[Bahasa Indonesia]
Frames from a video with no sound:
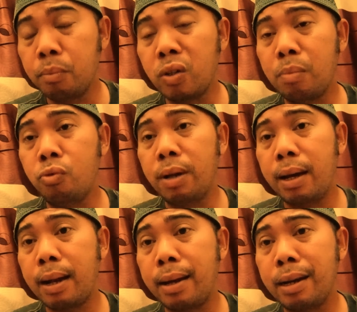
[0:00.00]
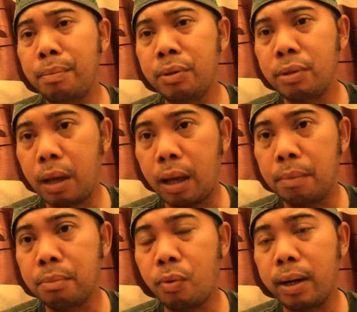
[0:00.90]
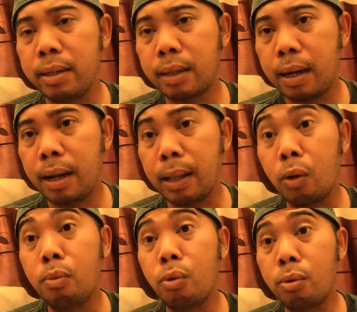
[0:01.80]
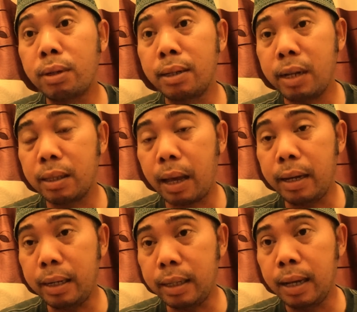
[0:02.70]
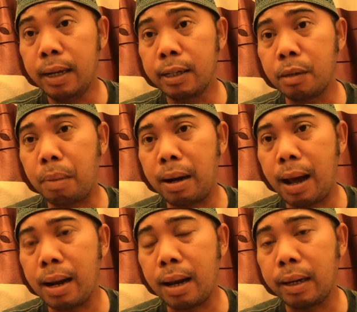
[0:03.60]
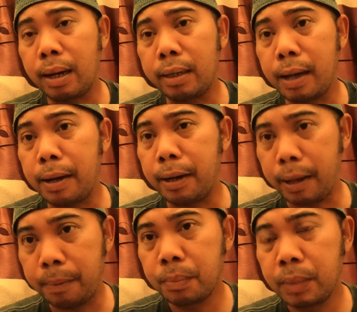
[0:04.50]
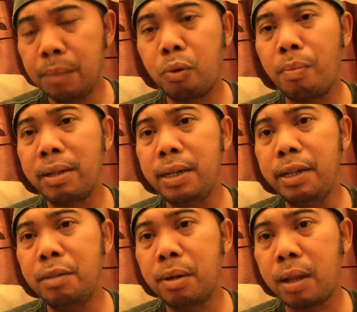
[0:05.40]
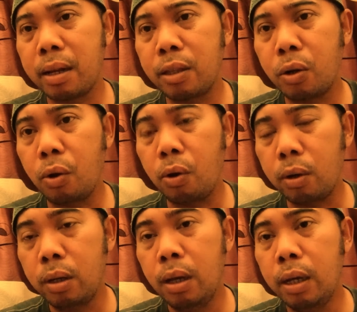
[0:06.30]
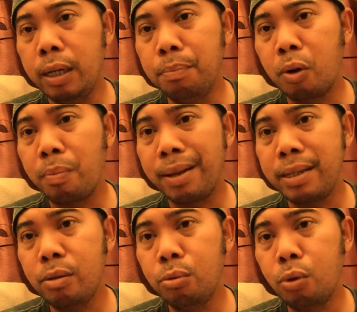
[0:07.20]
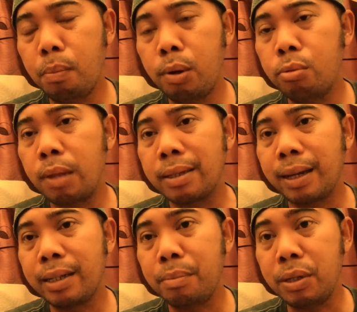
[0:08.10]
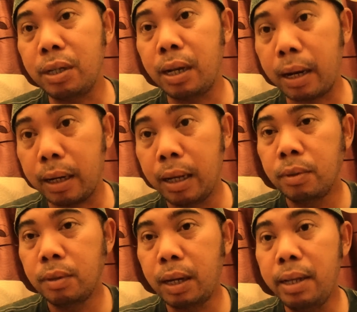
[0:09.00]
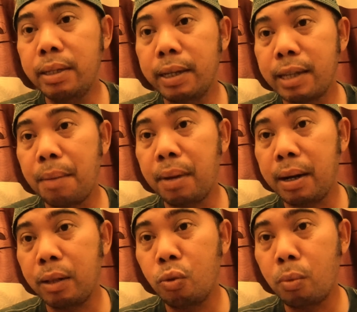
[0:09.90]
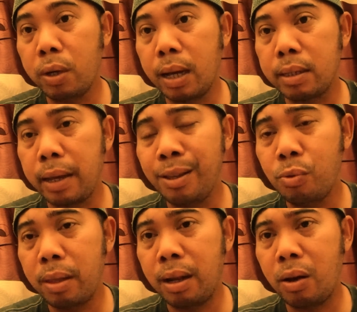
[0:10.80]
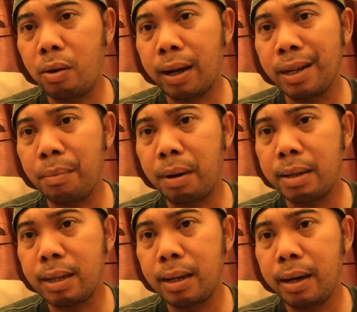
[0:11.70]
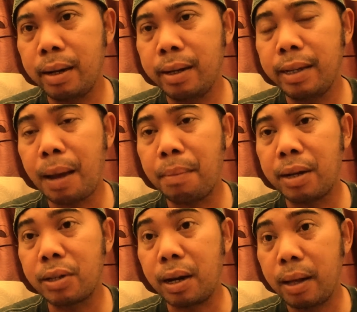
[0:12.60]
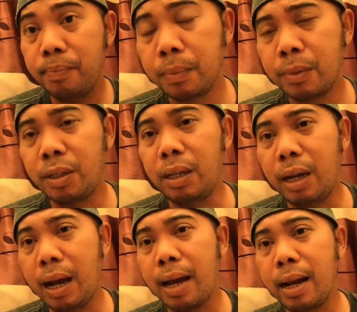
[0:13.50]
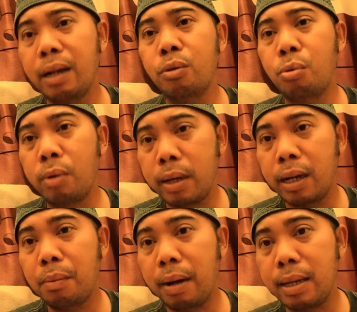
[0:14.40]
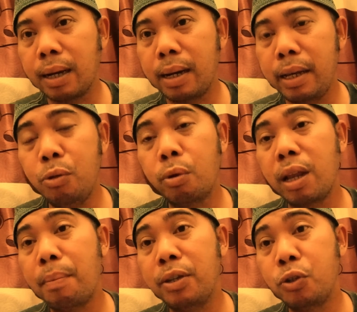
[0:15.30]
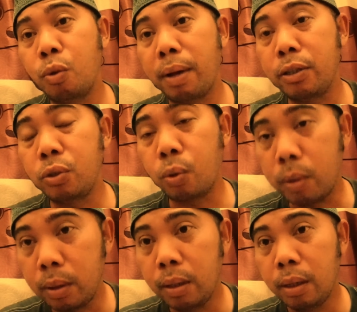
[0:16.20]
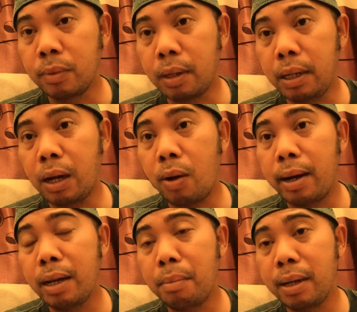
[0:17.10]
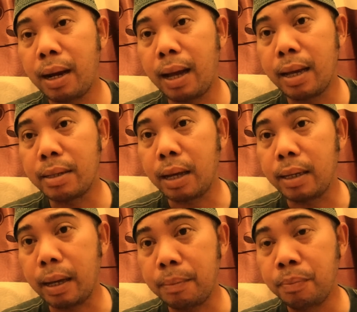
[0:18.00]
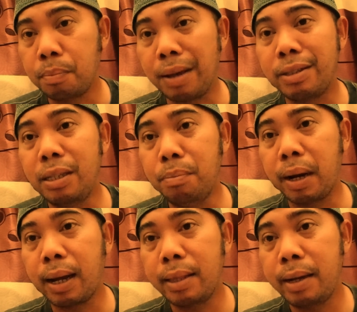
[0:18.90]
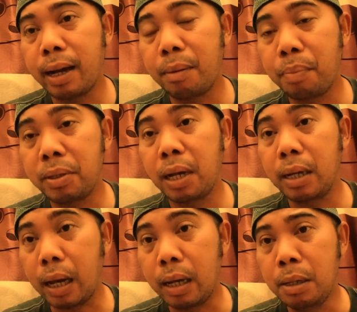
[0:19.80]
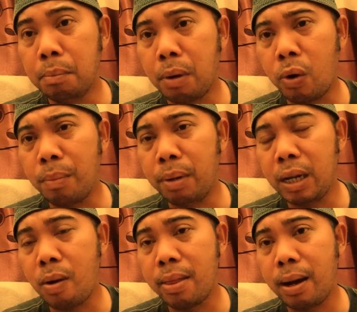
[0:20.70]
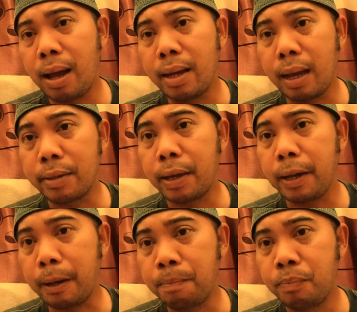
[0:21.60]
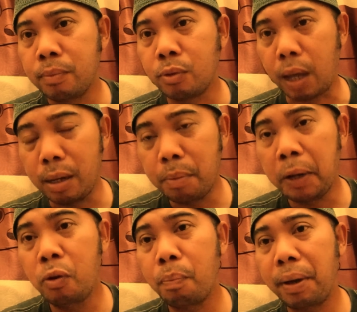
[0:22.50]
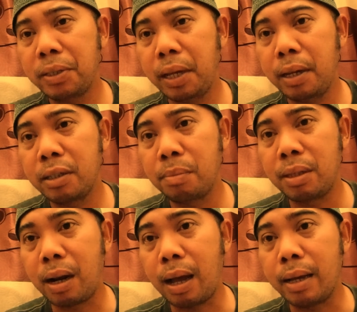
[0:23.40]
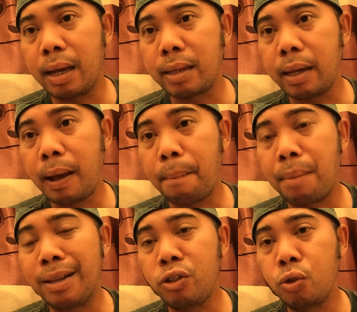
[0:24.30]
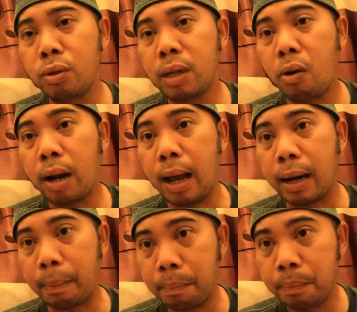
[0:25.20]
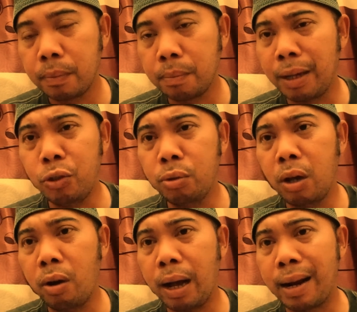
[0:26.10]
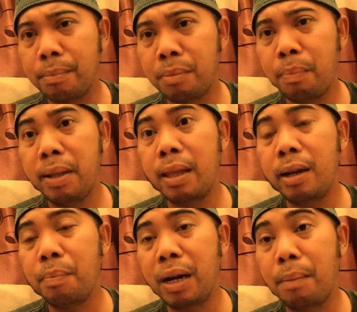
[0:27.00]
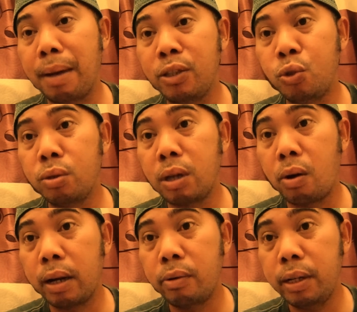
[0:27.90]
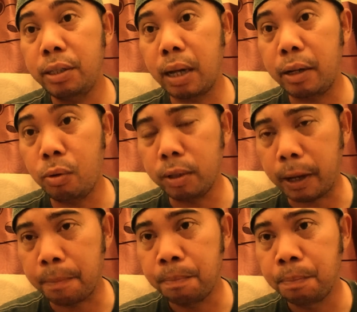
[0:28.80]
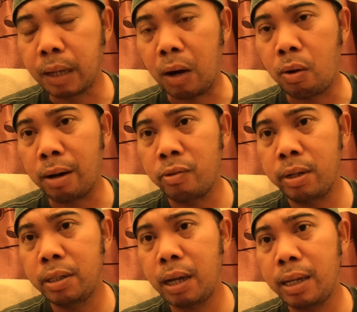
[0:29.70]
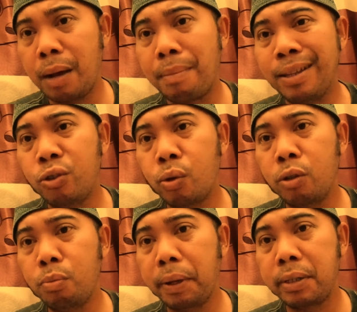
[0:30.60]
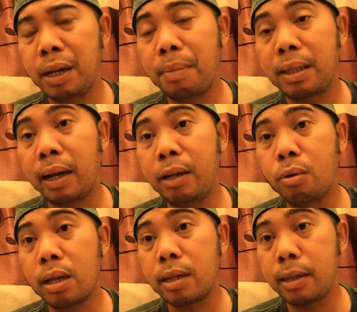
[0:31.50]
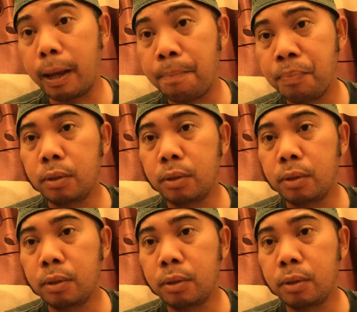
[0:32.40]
Mudah-mudahan Anda bisa mewariskan atau menurunkan cerita ini kepada anak laki-laki Anda. Informasi ini sebenarnya tergolong informasi untuk menuntaskan kemiskinan. Jadi saya Saman, datuk moyang saya itu adalah orang yang berasal dari negeri Yaman sana, sehingga anak keturunnya kebanyakan hidungnya mancung-mancung. Jadi kalau ada yang melihat ayah saya, pasti mereka tidak akan percaya bahwa beliau adalah ayah saya. Saya berhidung PC, sementara ayah saya mancungnya orang Arab. Mancungnya orang Arab berbeda daripada mancungnya orang Indonesia hidungnya. Kalau orang Indonesia yang mancung itu biasanya batang hidungnya saja.